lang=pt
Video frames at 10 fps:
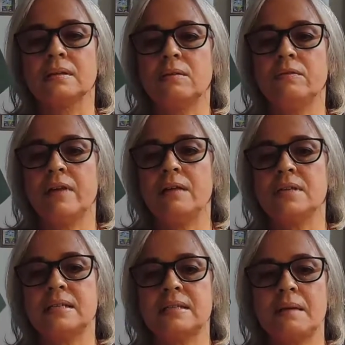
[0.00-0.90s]
É o Velho
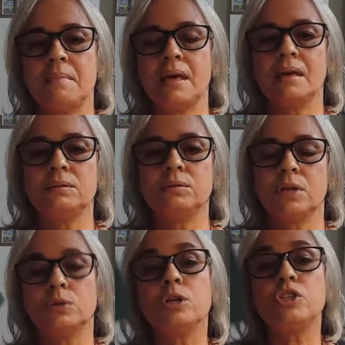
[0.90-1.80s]
Testamento,
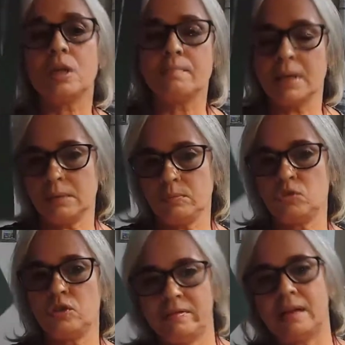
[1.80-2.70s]
que nós
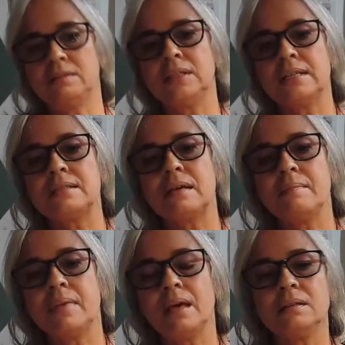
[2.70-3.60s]
chamamos de Velho
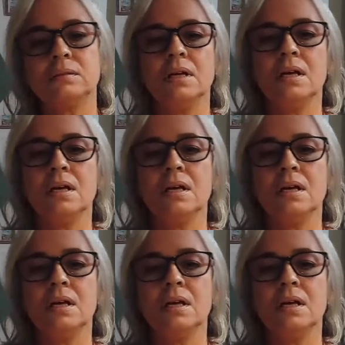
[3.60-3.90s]
Testamento